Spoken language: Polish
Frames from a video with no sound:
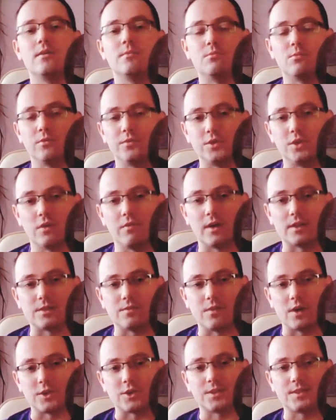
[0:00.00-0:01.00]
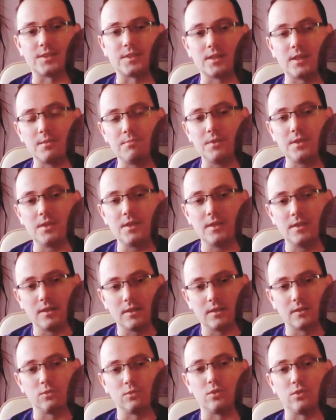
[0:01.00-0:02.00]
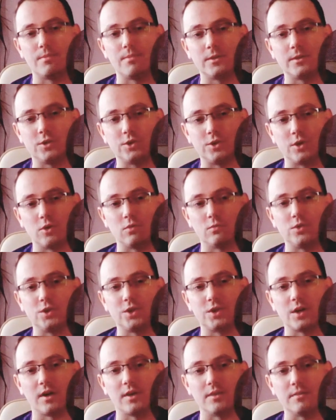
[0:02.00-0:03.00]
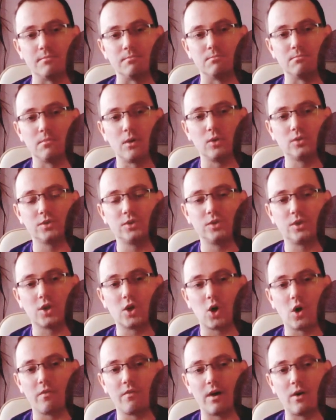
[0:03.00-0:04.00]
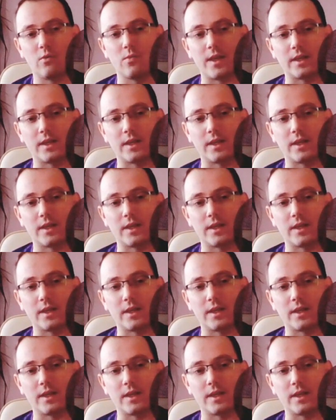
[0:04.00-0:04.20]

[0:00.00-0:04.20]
Mówi do Was Wasz Skibi, który będzie się dzisiaj mądrkował